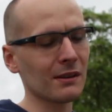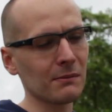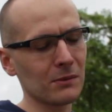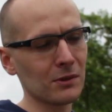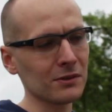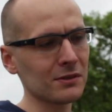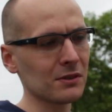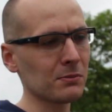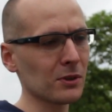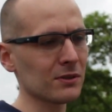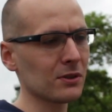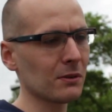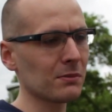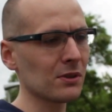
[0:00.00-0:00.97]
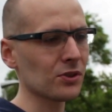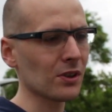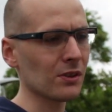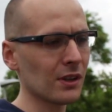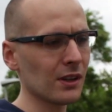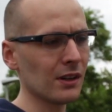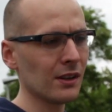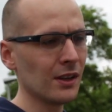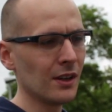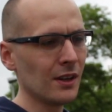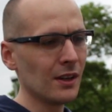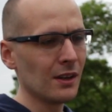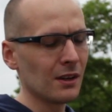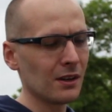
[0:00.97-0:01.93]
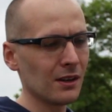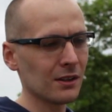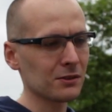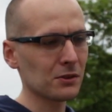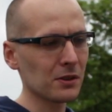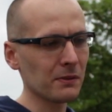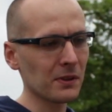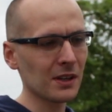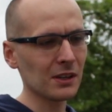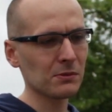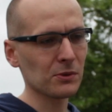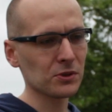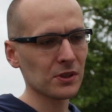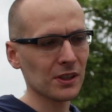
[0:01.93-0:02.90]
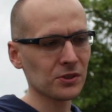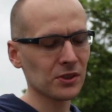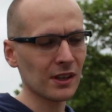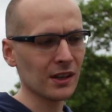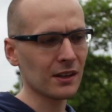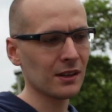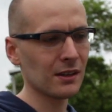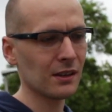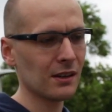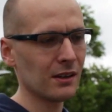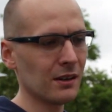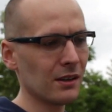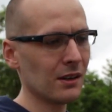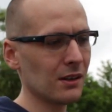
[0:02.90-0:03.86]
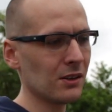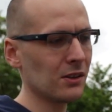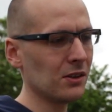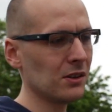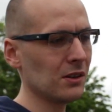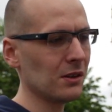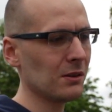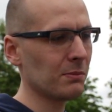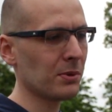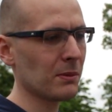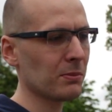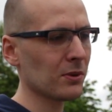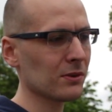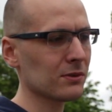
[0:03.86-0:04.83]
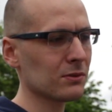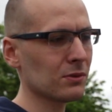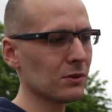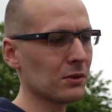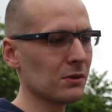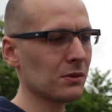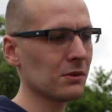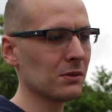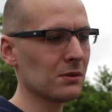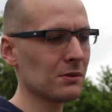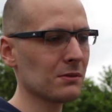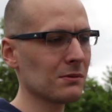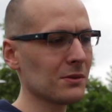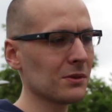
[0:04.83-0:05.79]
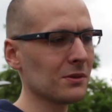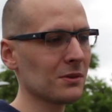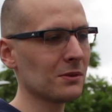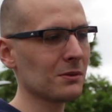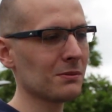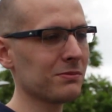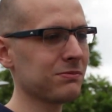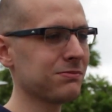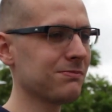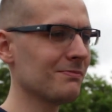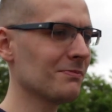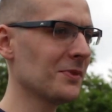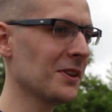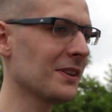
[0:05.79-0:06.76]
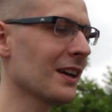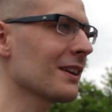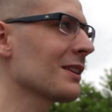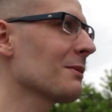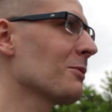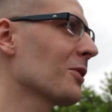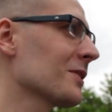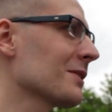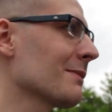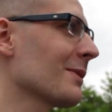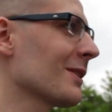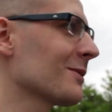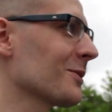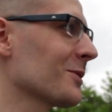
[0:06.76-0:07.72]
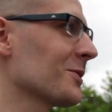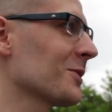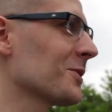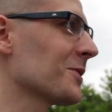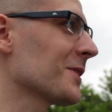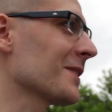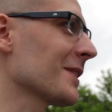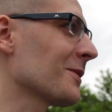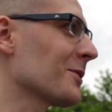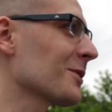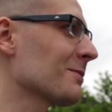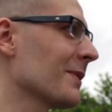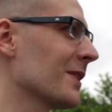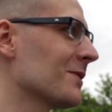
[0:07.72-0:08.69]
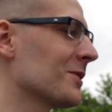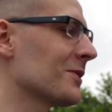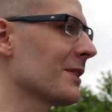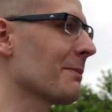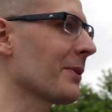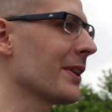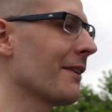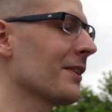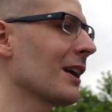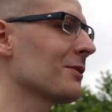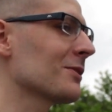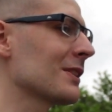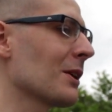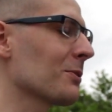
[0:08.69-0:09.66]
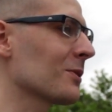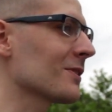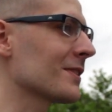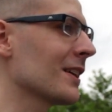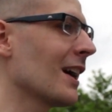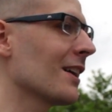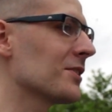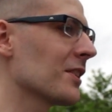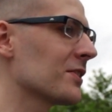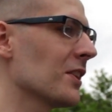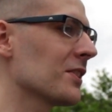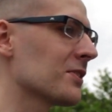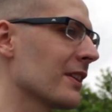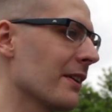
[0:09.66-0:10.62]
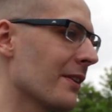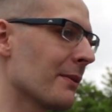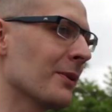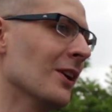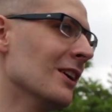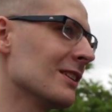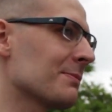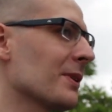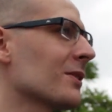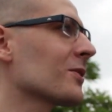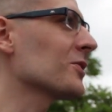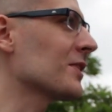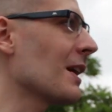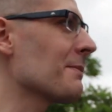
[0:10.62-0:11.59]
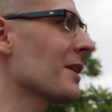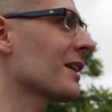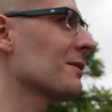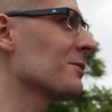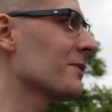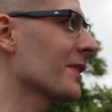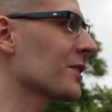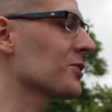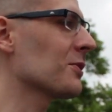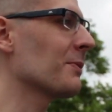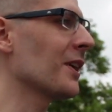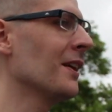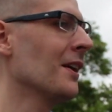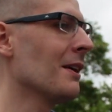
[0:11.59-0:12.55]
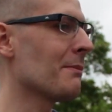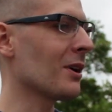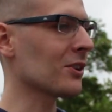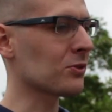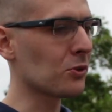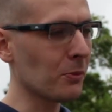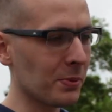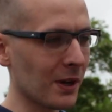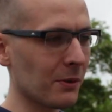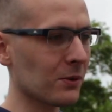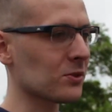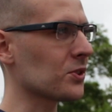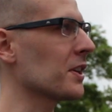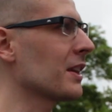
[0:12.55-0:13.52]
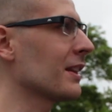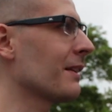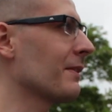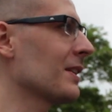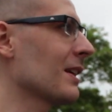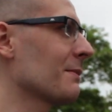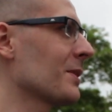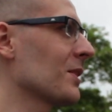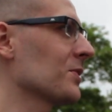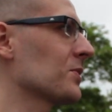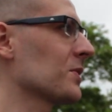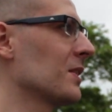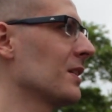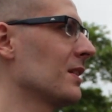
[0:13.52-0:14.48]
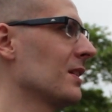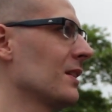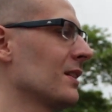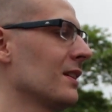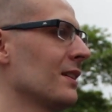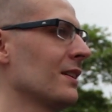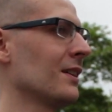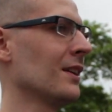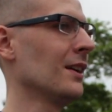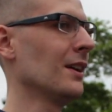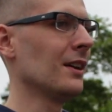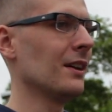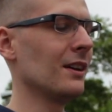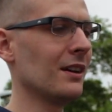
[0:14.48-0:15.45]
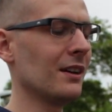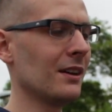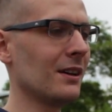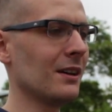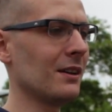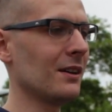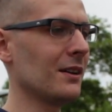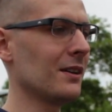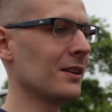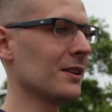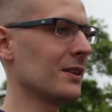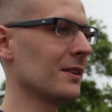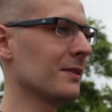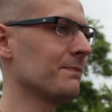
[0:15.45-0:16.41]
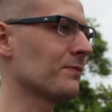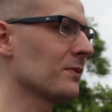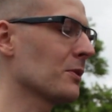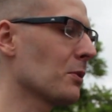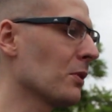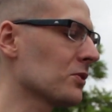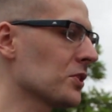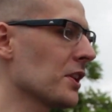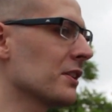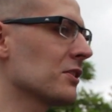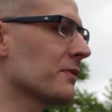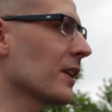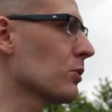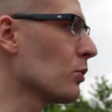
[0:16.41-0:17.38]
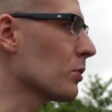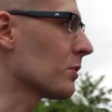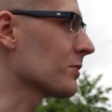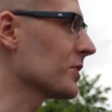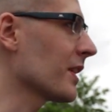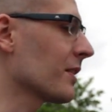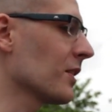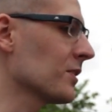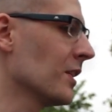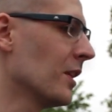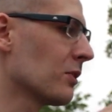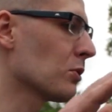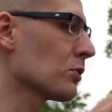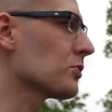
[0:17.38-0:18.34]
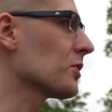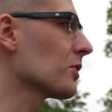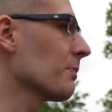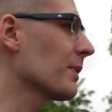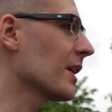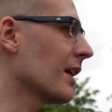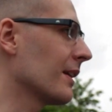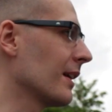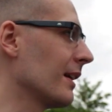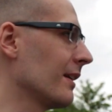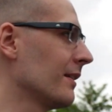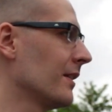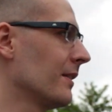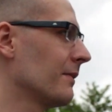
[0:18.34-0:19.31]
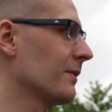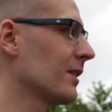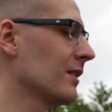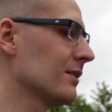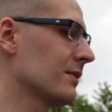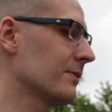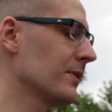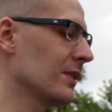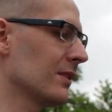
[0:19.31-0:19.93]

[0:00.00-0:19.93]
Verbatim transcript: tak, dosyć mocno obniżony, mhm. E, co nie widać może aż tak e, i po prostu no i tak nie mogę za bardzo gdzieś się tak rozpędzić, nie? Bo nawet jadąc na autostradzie tak, gdzieś, nie wiem, z prędkościami jakimiś większymi, masz głupie łączenie nawet jak masz e, e, łączenie gdzieś wiaduktu, czegoś, to już się dobija, nie? Wiem, więc, wiem,